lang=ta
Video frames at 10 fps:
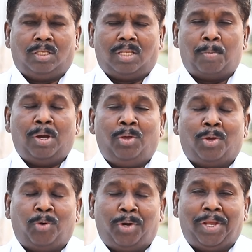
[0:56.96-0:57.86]
நம்மளுடைய
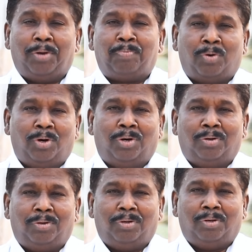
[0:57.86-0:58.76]
குடியிருப்போ
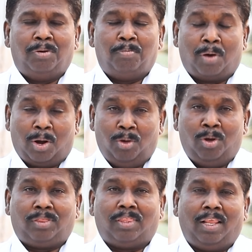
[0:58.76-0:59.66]

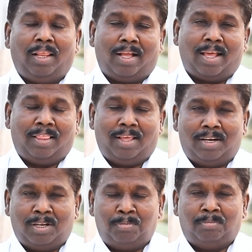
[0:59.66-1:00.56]
பரலோகத்தில் இருக்கிறது
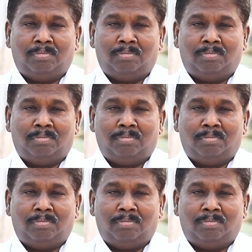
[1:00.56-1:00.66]
என்றும்